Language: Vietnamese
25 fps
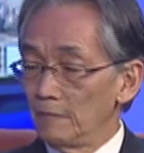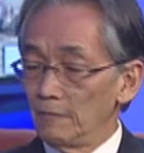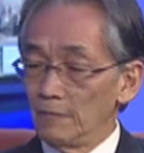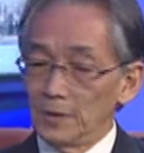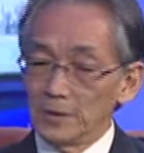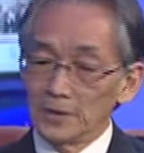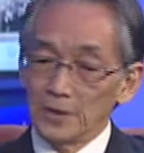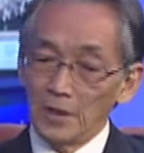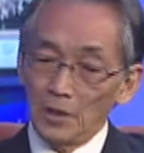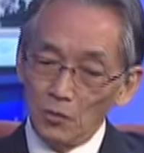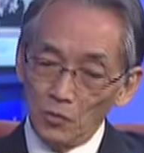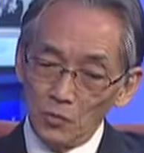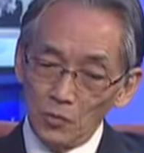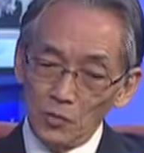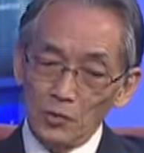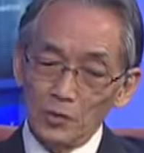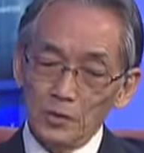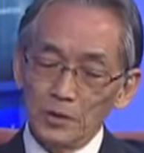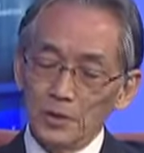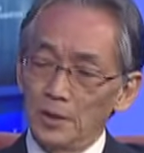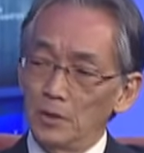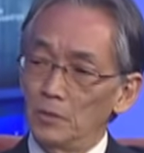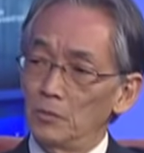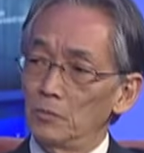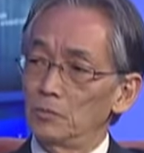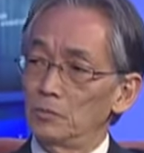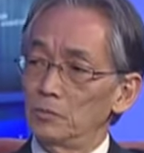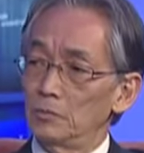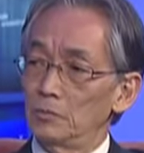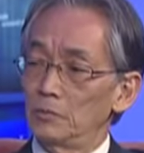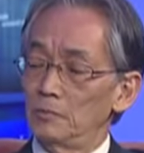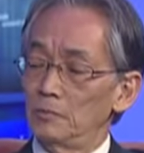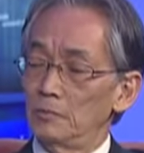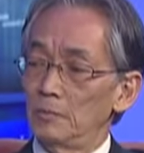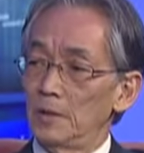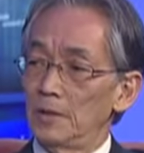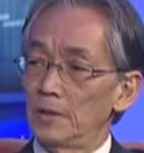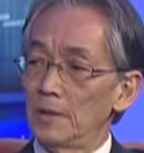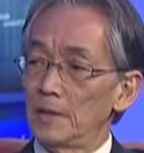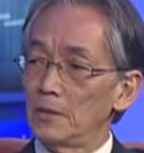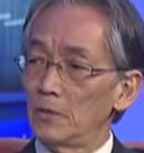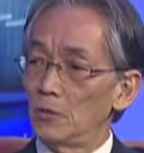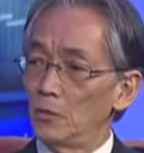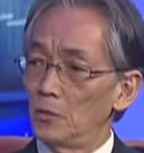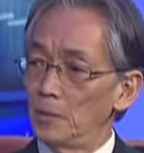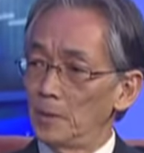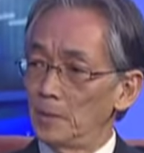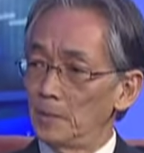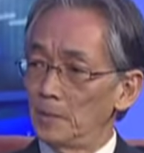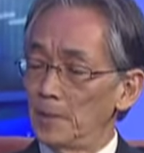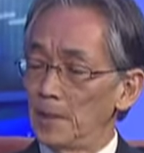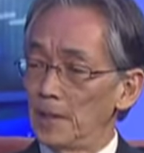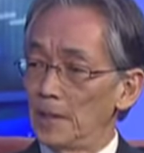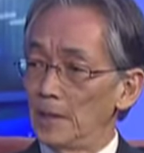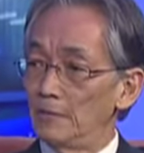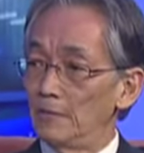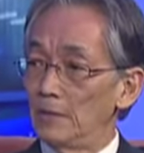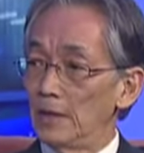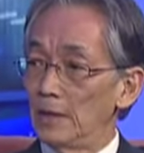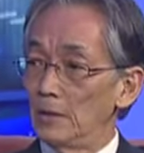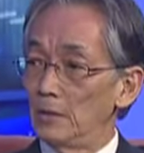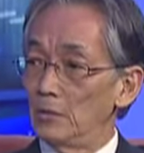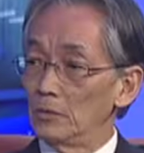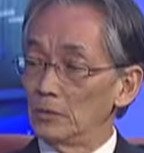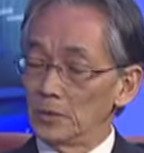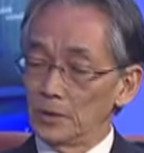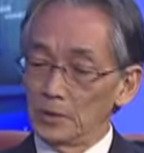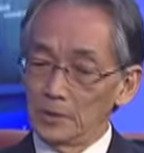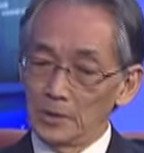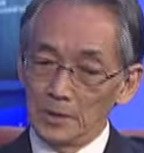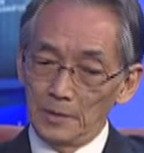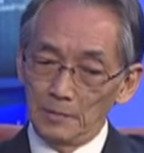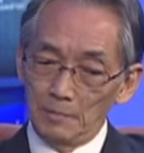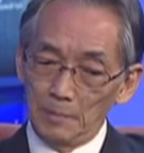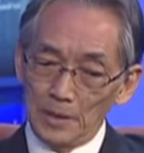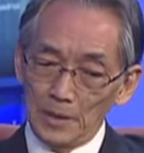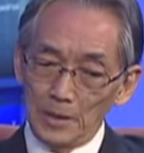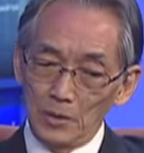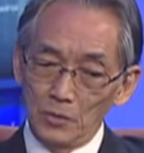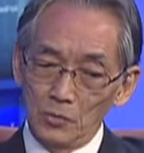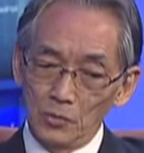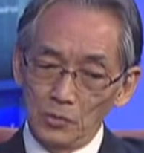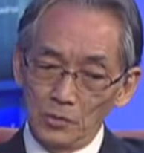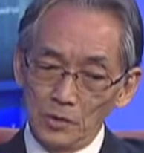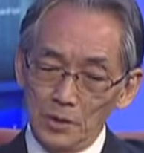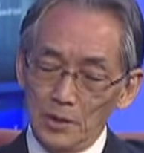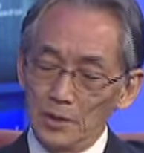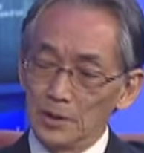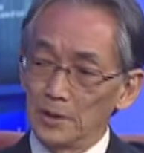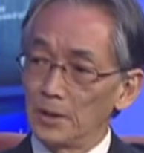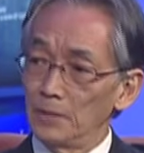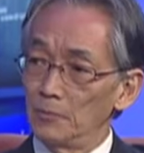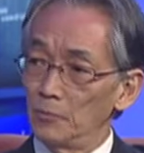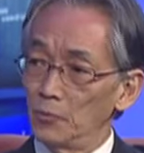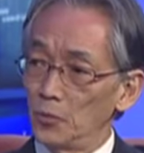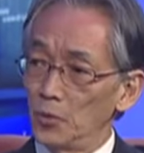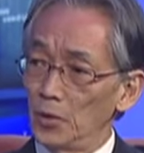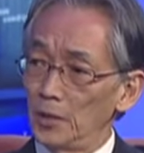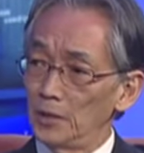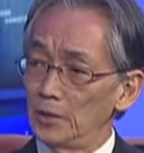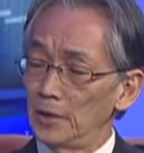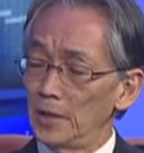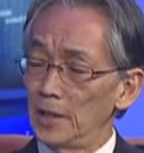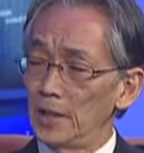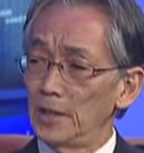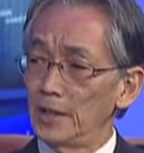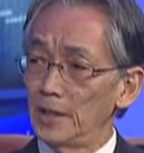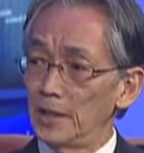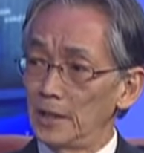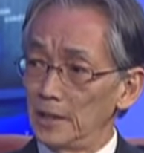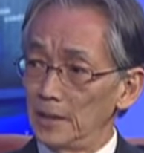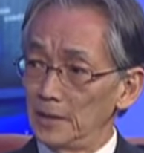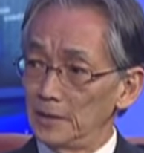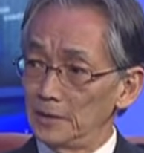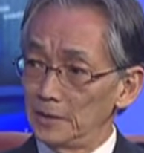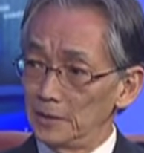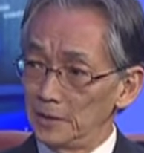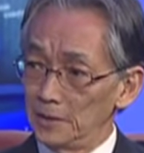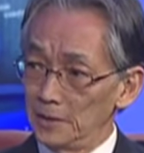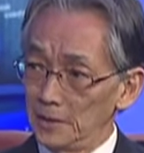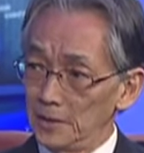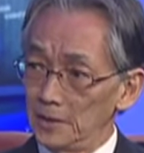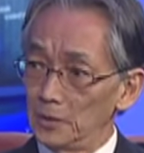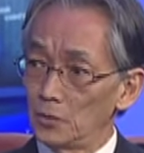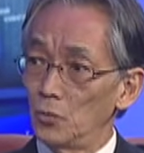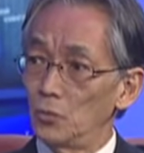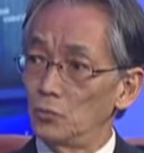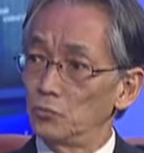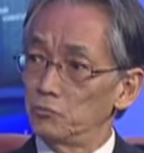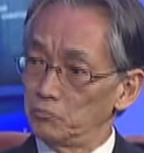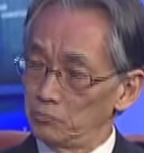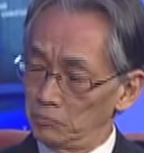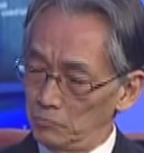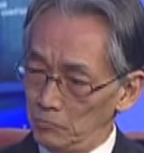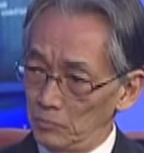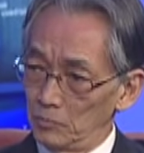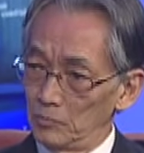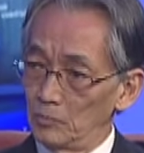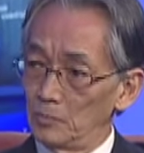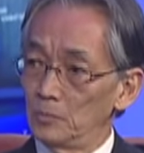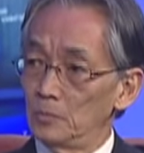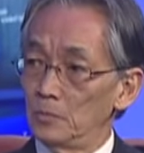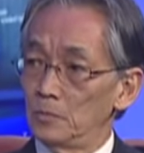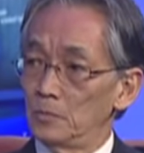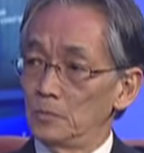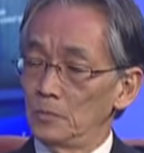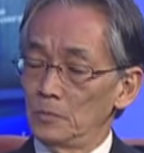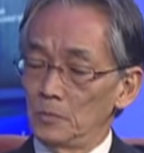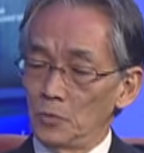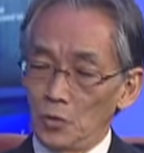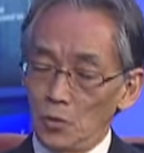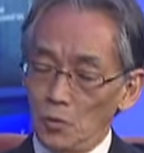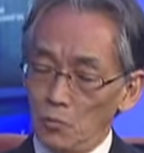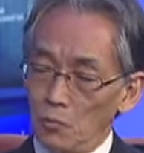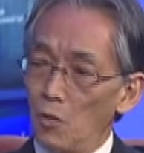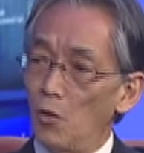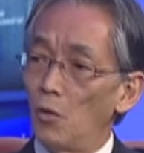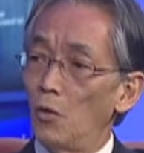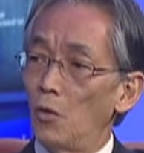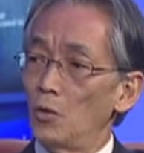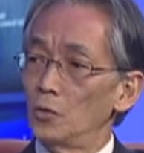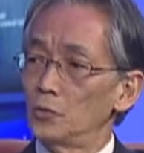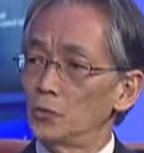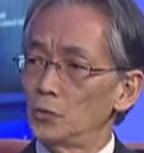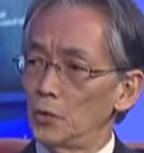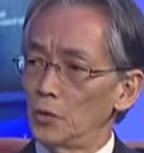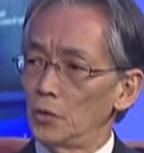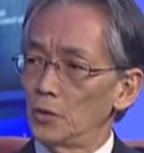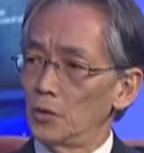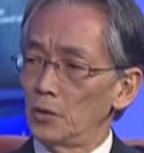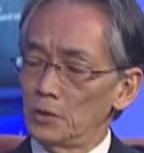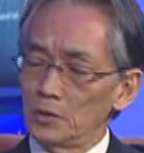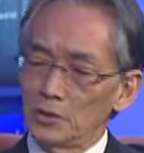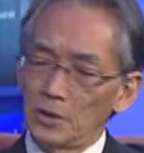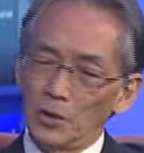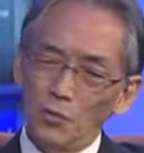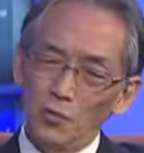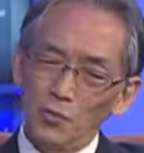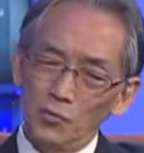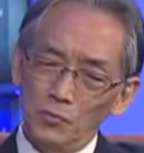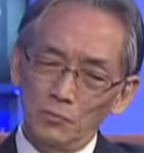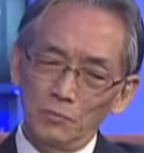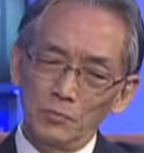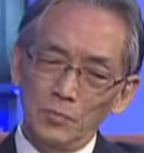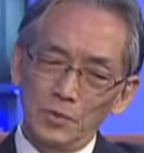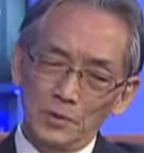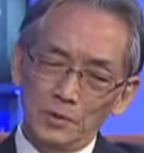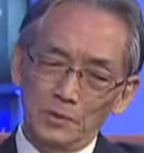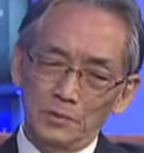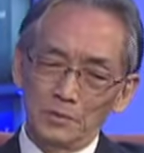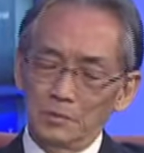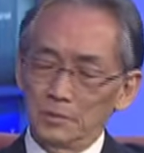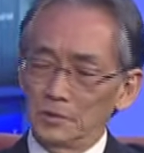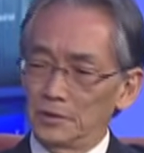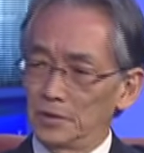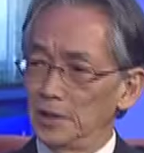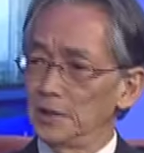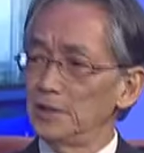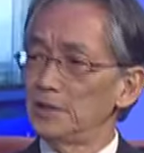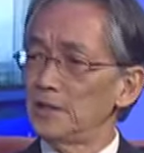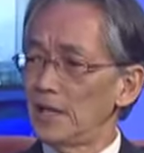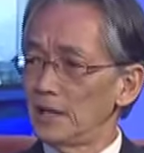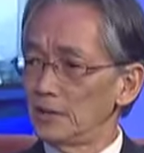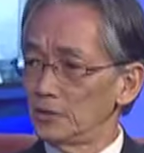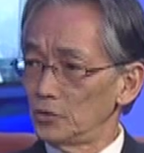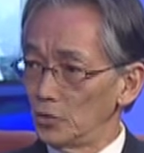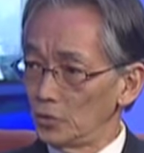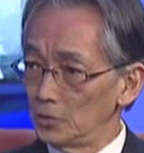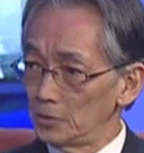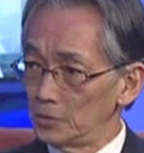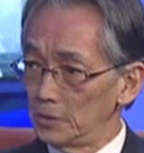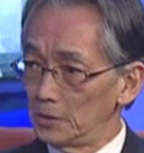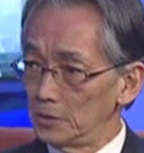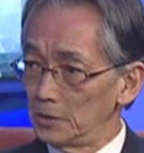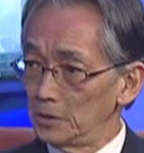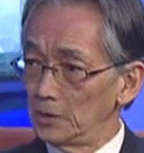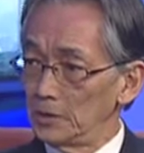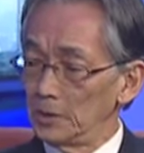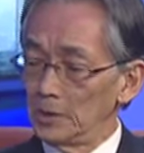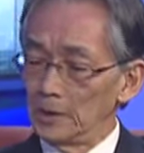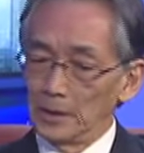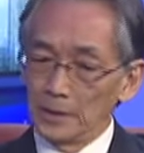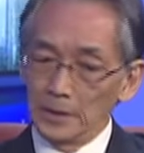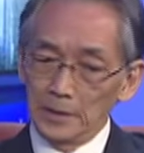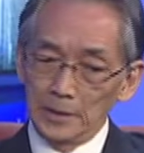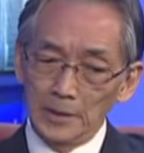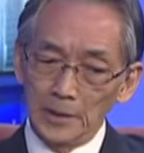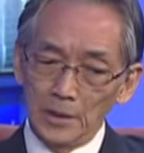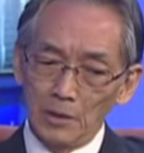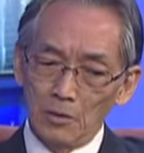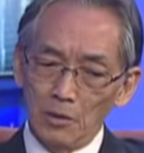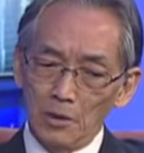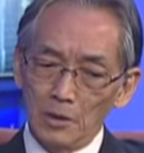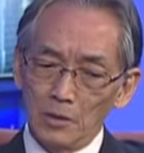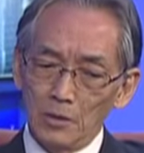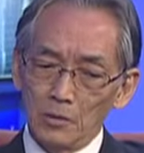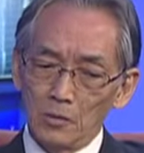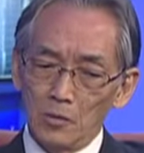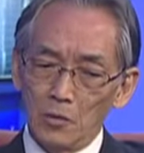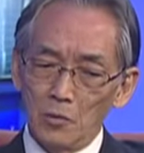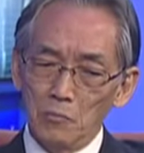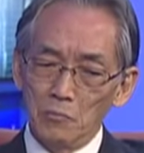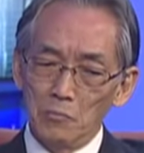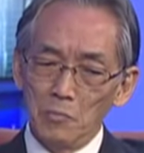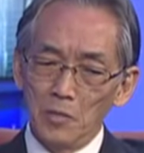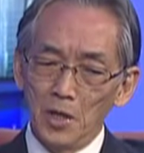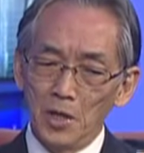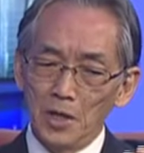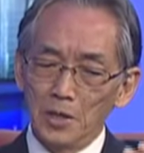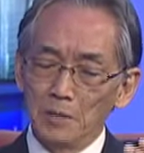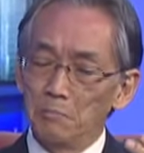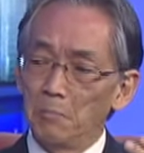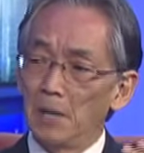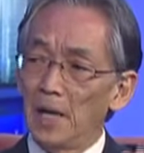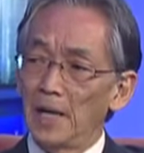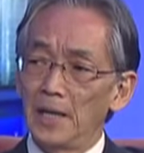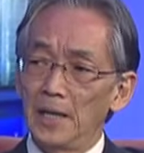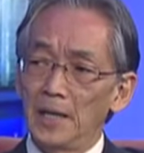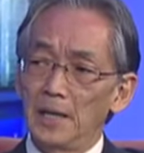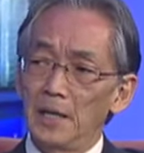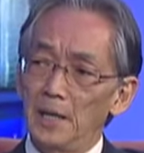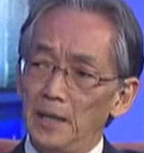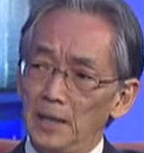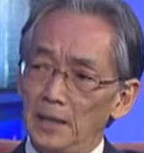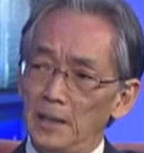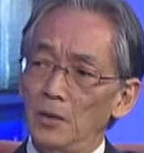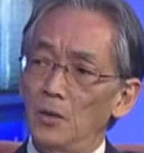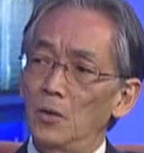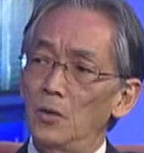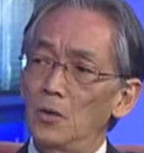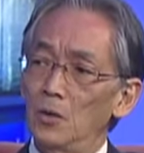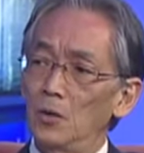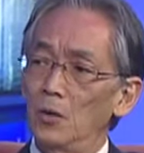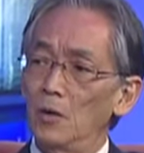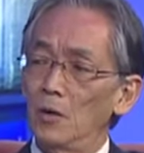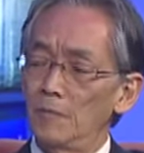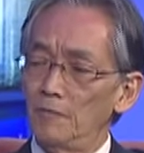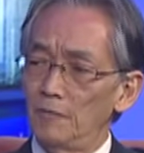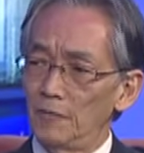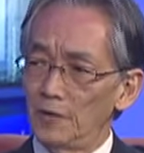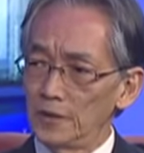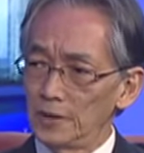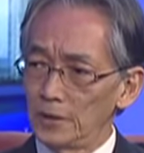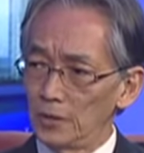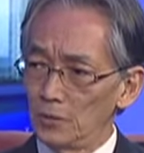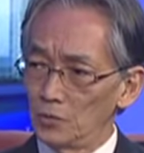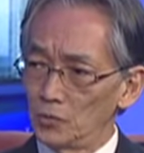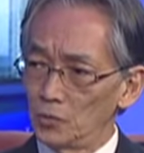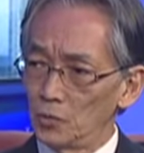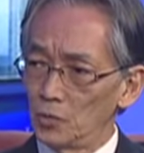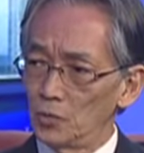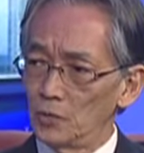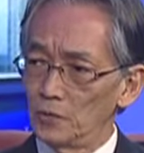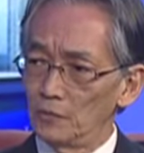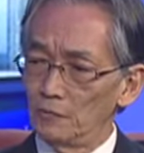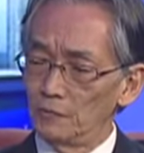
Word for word: và sau đó thì ông Barack Obama vào tức là bắt đầu lên cầm quyền từ 2009 thì cũng ủng hộ cái chuyện đó sau 9 tháng do dự thì họ đã có 17 lần hội họp với nhau rồi